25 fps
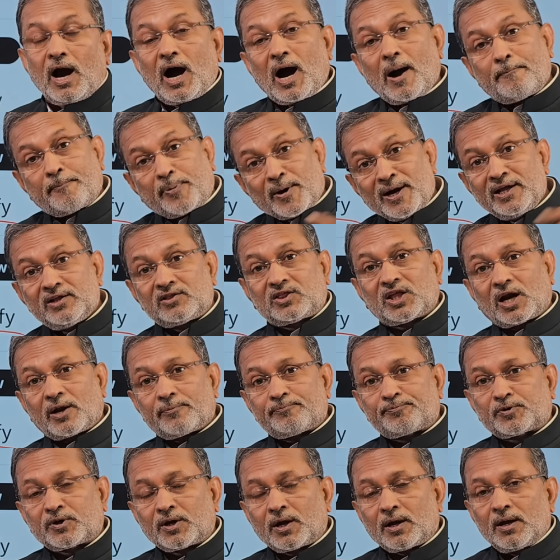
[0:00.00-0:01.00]
अपनी
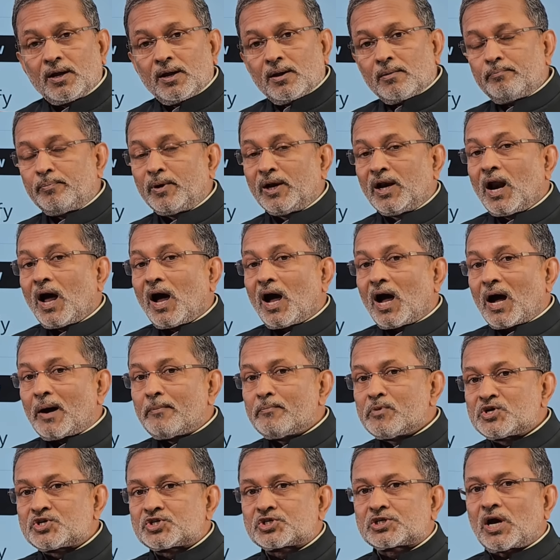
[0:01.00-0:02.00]
तरफ से बिना
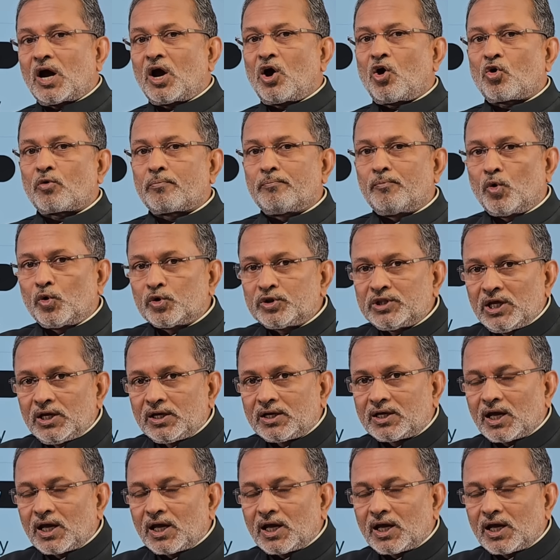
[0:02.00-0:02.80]
अमित शाह और मोदी